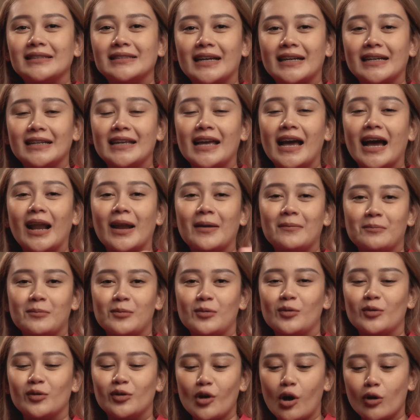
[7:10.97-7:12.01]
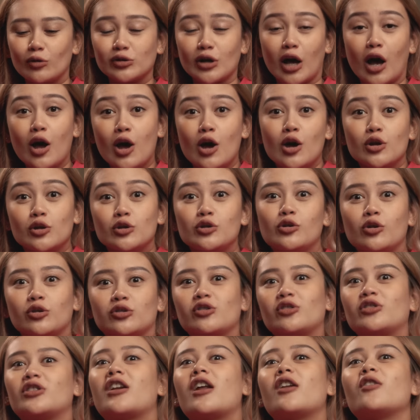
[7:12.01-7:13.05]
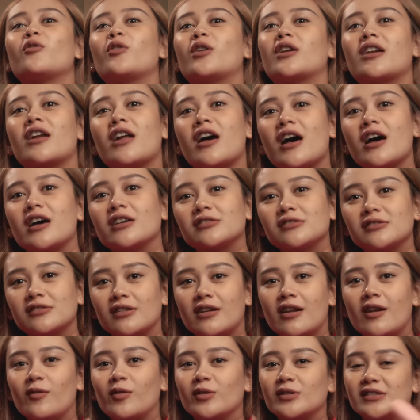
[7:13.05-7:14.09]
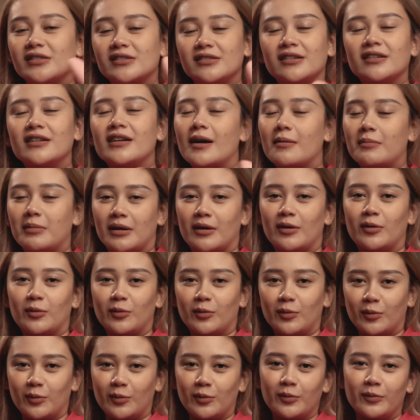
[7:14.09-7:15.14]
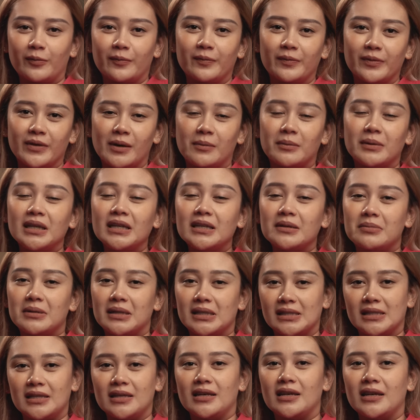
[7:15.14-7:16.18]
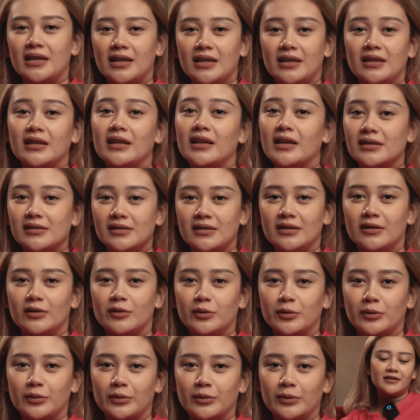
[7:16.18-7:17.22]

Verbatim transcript: Cari yang lembut, nggak usah digosok terlalu keras, terlalu kencang nggak perlu. Yang penting dibersihin intinya sih itu.